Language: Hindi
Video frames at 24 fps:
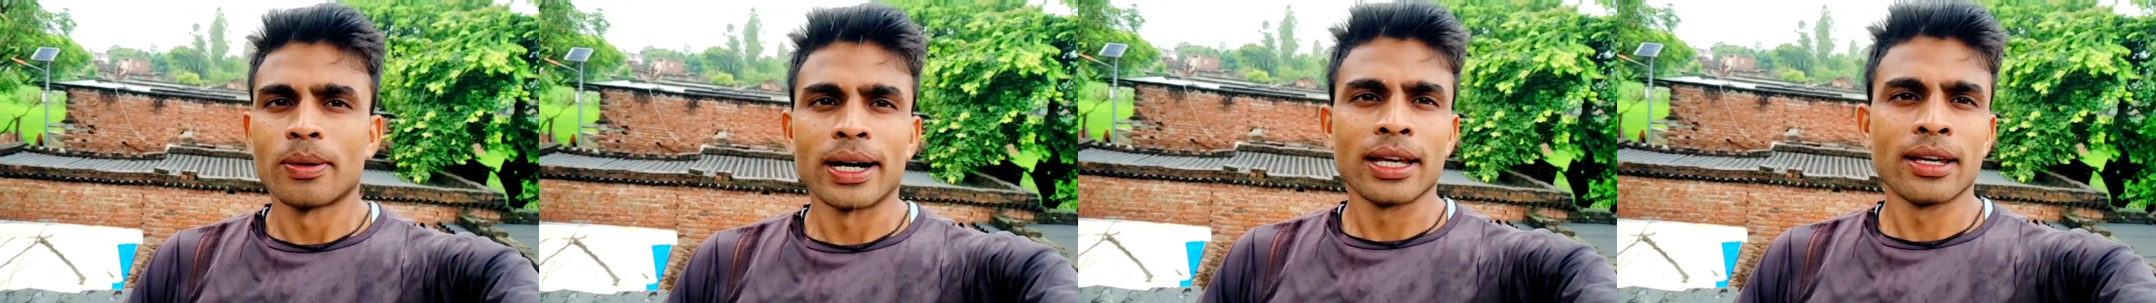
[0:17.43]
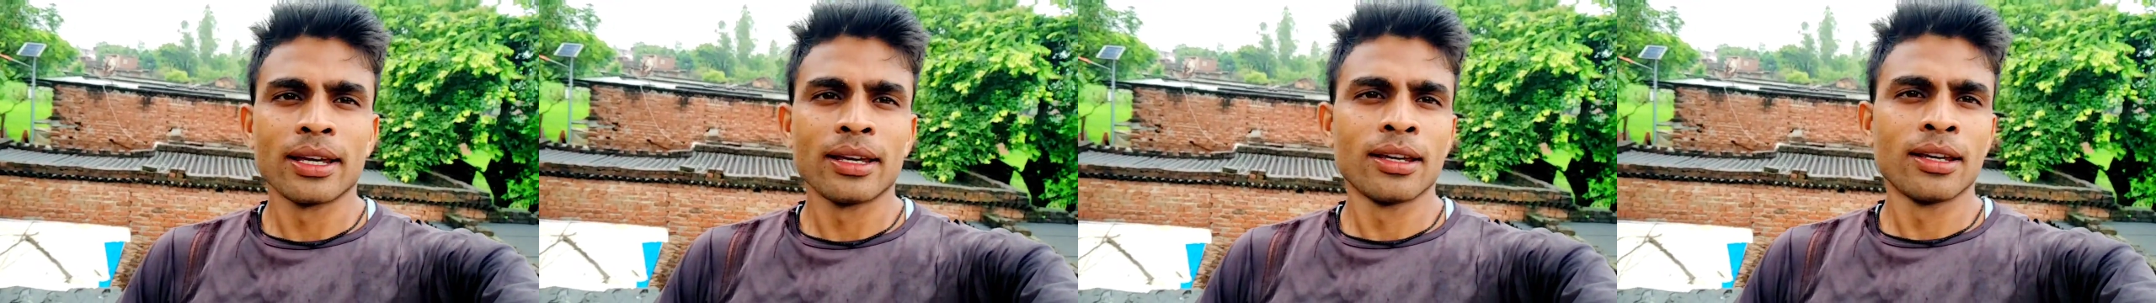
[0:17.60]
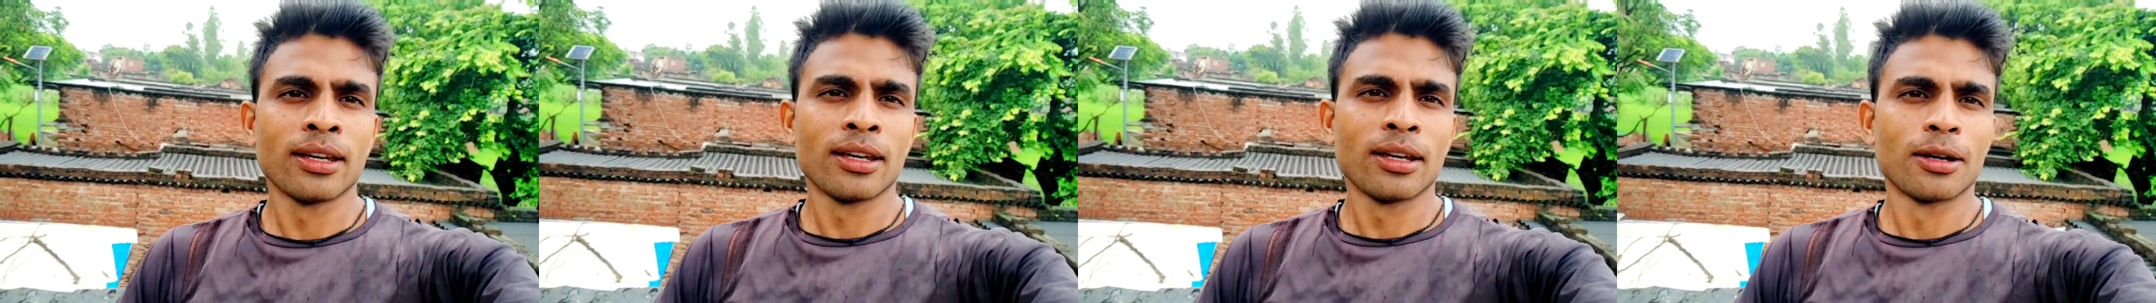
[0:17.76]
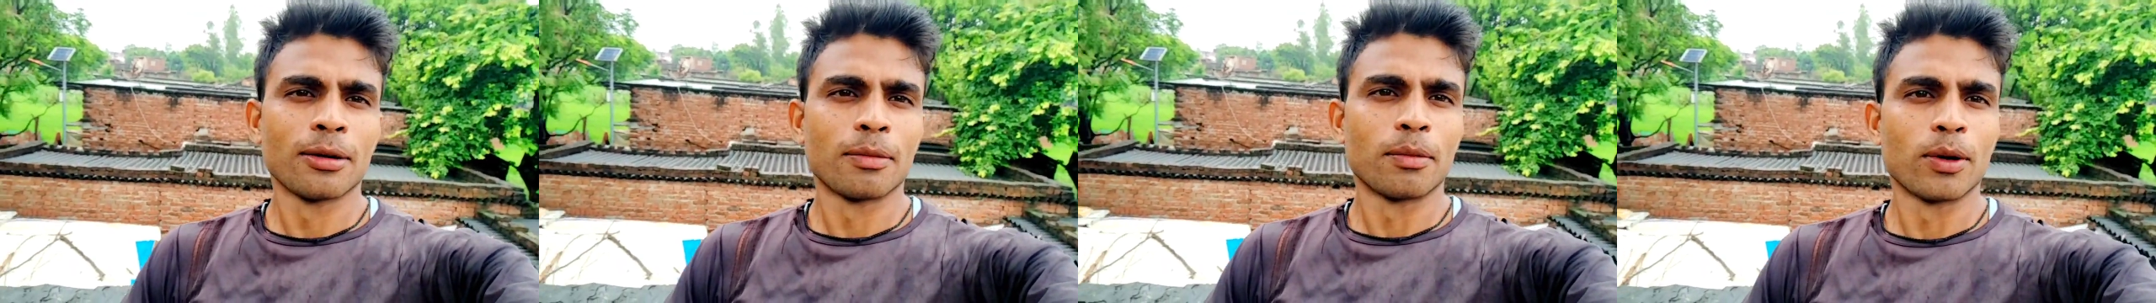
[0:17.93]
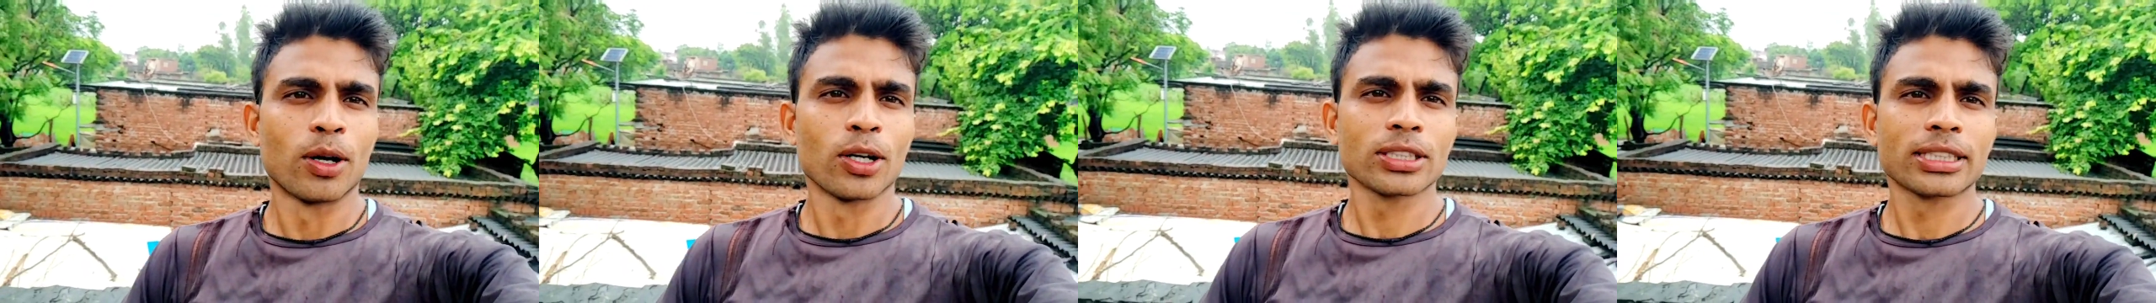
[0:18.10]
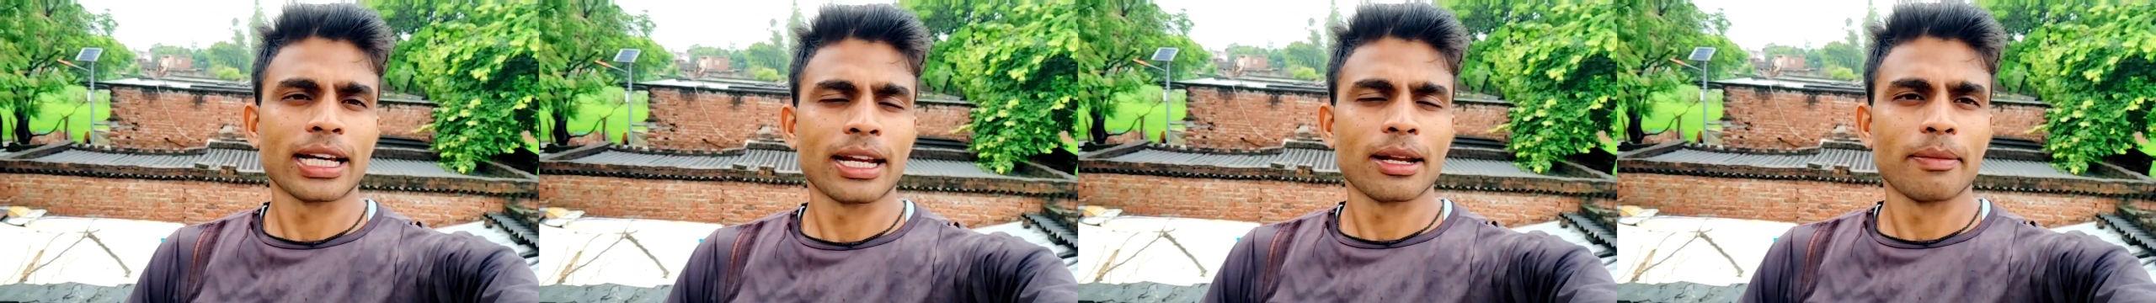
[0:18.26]
भाई
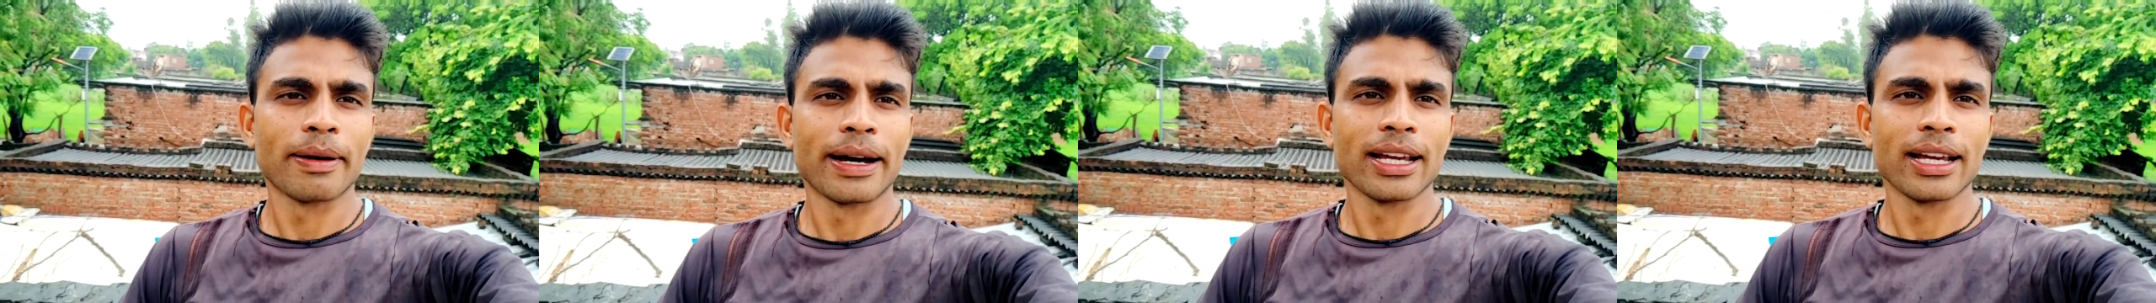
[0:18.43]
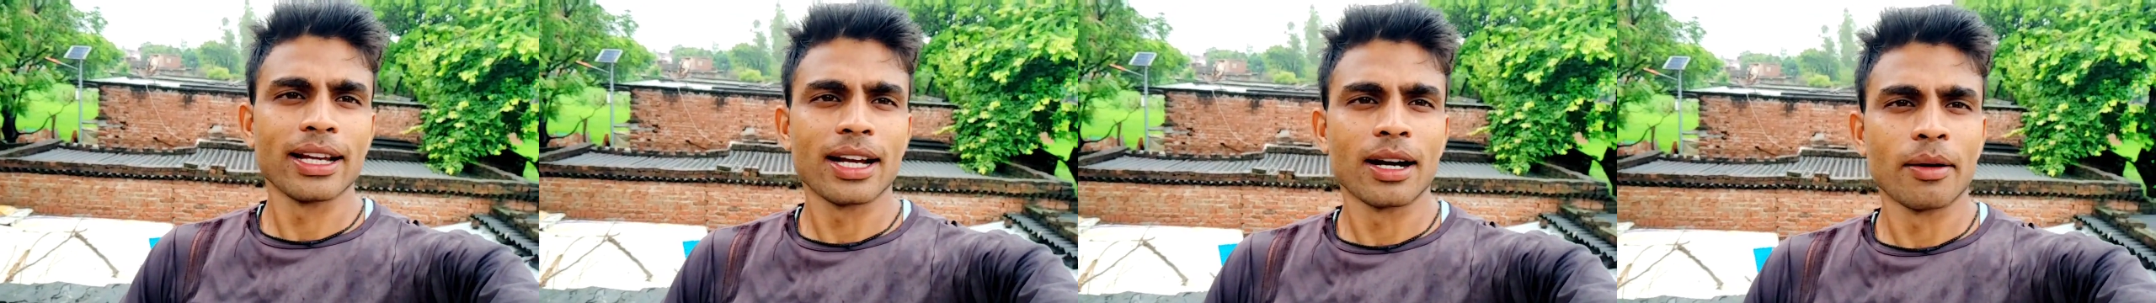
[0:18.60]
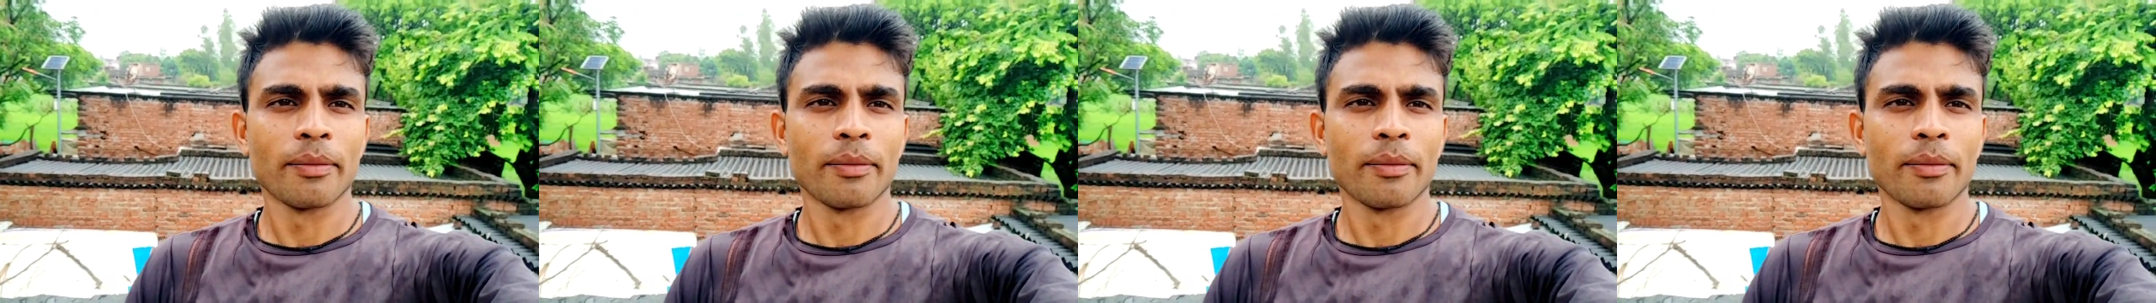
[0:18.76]
बहुत सारे भाई